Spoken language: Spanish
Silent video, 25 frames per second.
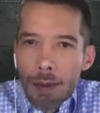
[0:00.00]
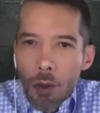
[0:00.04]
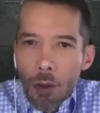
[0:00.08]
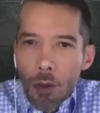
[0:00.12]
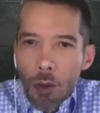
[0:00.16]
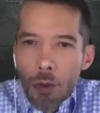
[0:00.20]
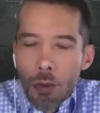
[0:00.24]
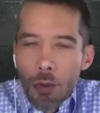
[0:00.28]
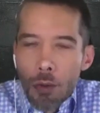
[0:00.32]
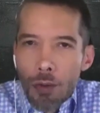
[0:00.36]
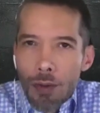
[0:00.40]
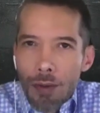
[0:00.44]

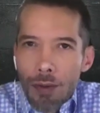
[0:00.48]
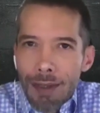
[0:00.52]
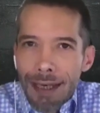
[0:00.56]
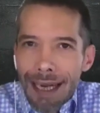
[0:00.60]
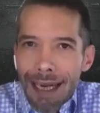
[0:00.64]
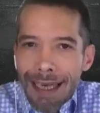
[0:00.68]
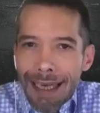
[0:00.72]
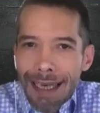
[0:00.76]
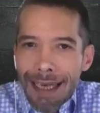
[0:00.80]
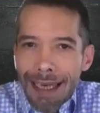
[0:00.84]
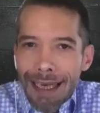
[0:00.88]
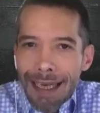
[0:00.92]
con un
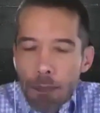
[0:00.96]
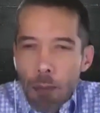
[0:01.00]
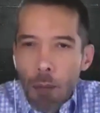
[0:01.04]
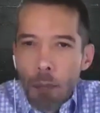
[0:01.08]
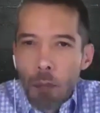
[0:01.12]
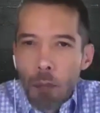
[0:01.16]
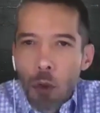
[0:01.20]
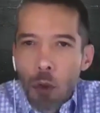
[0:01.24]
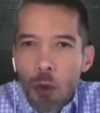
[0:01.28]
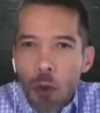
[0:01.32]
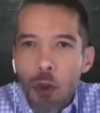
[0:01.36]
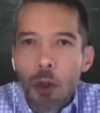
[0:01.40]
equipo
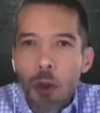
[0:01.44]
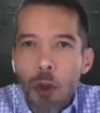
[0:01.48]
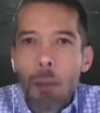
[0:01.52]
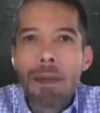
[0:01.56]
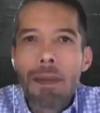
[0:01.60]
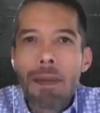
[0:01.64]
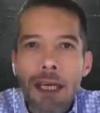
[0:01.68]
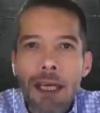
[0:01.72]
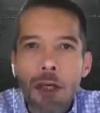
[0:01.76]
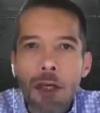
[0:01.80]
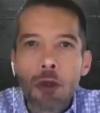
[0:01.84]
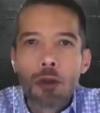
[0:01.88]
mucho
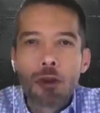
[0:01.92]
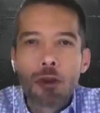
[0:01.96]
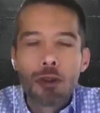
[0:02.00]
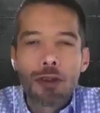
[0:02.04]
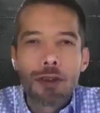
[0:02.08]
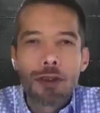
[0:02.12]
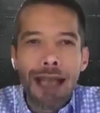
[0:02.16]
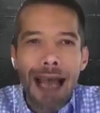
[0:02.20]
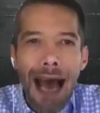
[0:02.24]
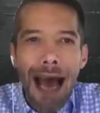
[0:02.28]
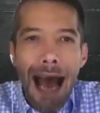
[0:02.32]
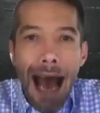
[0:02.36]

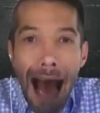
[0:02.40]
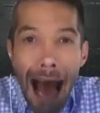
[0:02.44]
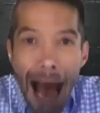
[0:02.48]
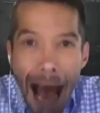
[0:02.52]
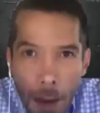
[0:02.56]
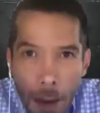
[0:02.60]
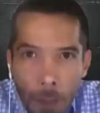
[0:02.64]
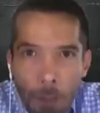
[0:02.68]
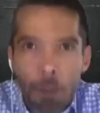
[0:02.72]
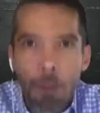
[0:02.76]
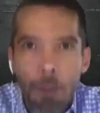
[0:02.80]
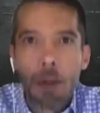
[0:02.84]
menos
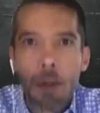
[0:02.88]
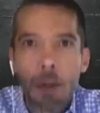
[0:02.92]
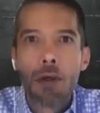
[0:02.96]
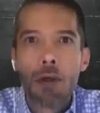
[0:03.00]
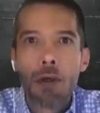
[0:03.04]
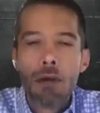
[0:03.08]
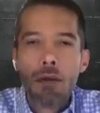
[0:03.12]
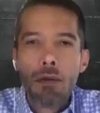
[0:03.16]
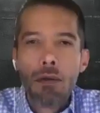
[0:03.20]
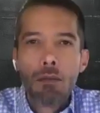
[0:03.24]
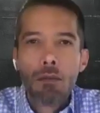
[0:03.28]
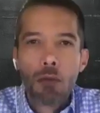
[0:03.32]
amplio,